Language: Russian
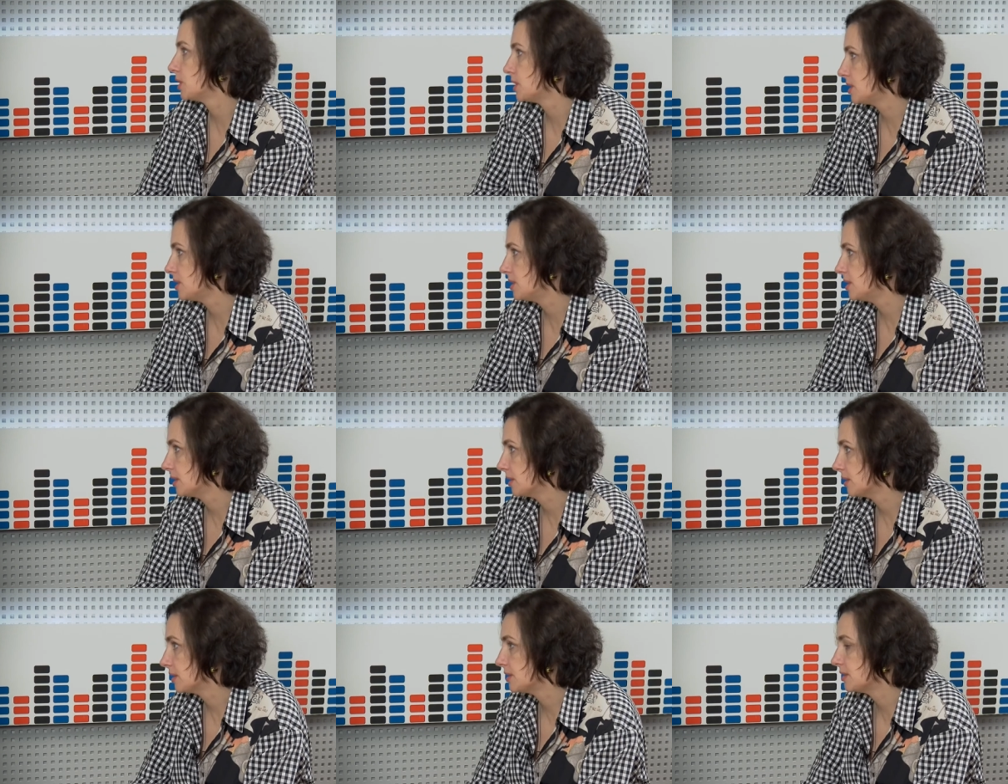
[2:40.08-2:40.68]

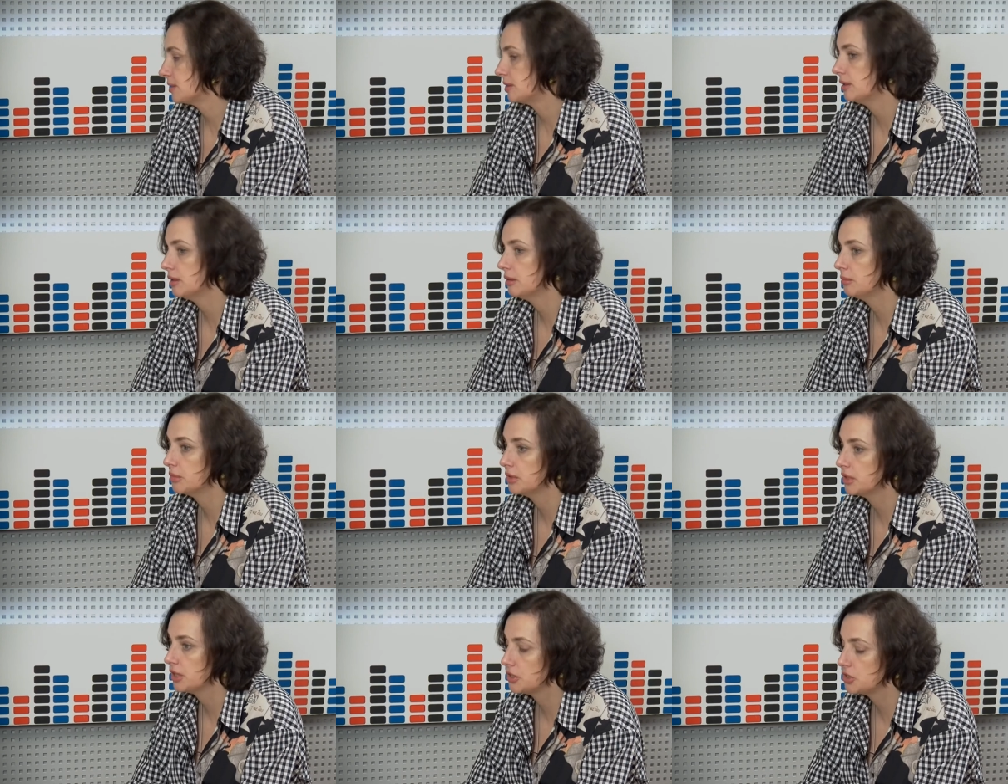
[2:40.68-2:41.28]
сделать. Да?
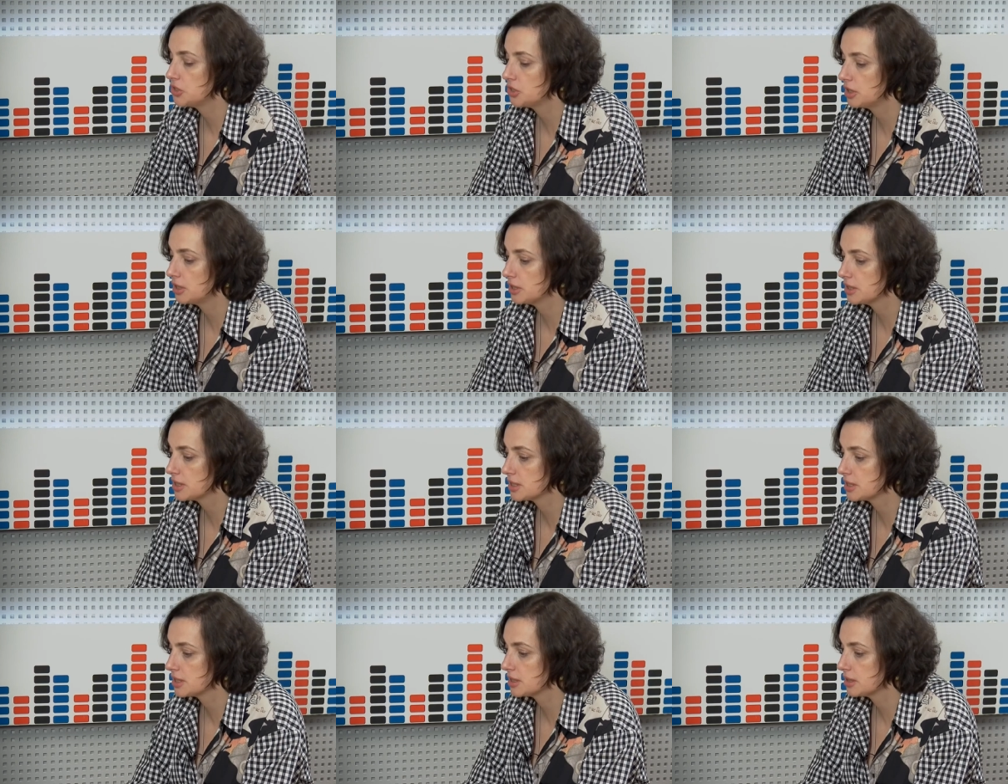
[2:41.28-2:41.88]
Мы начали
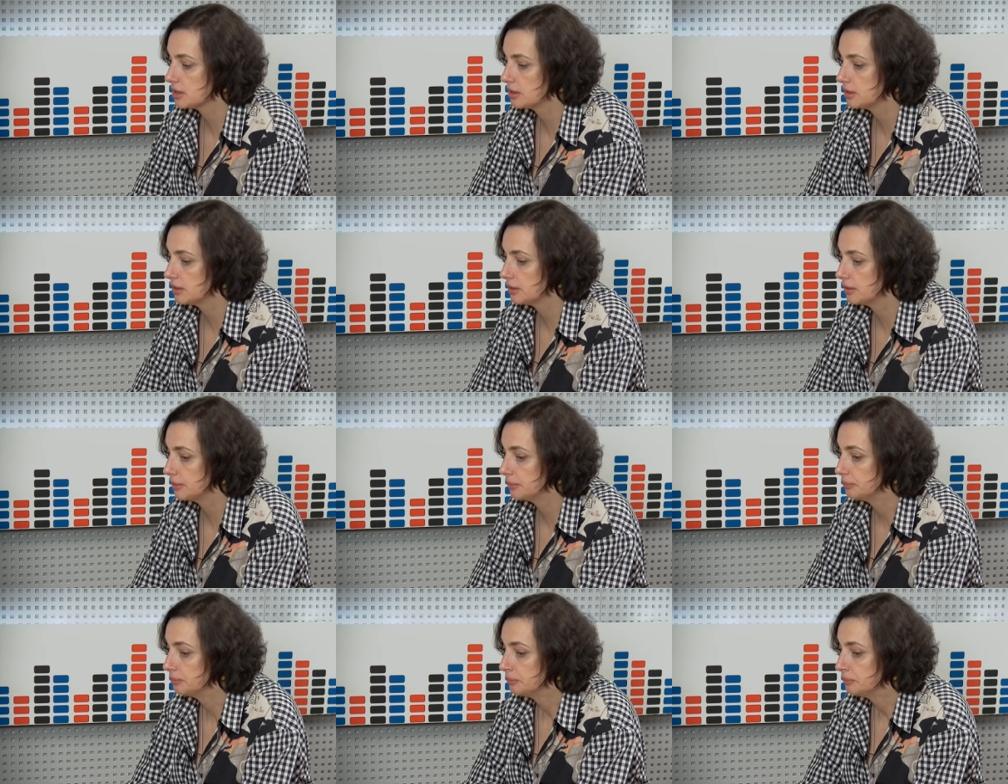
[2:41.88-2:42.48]
с...
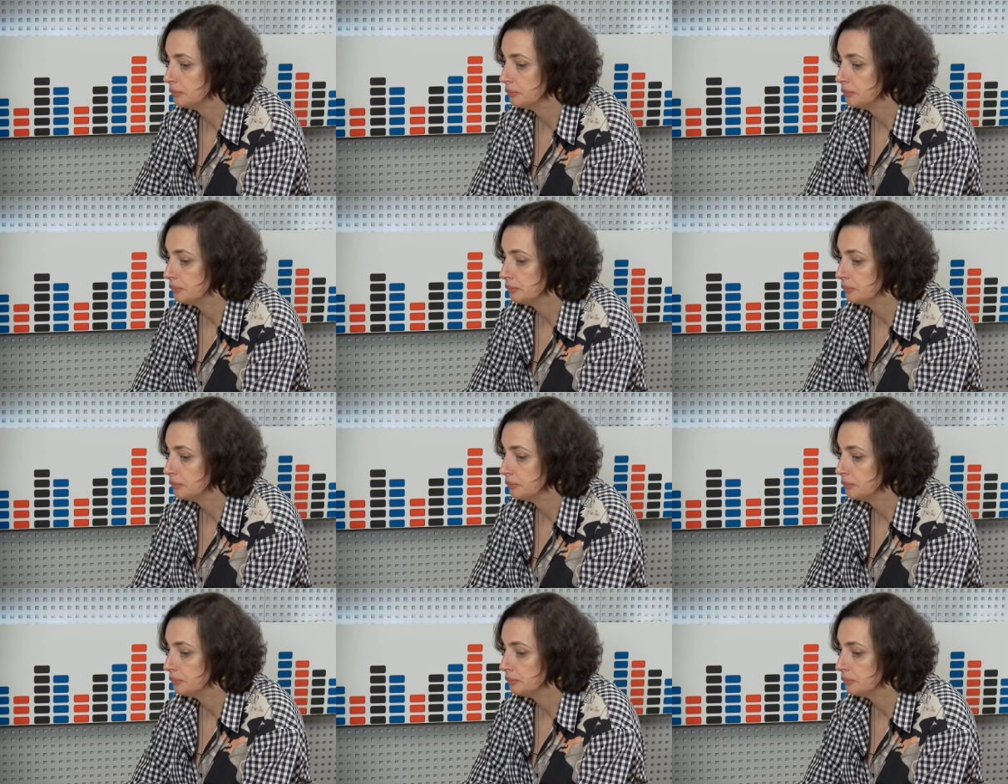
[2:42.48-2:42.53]
Э,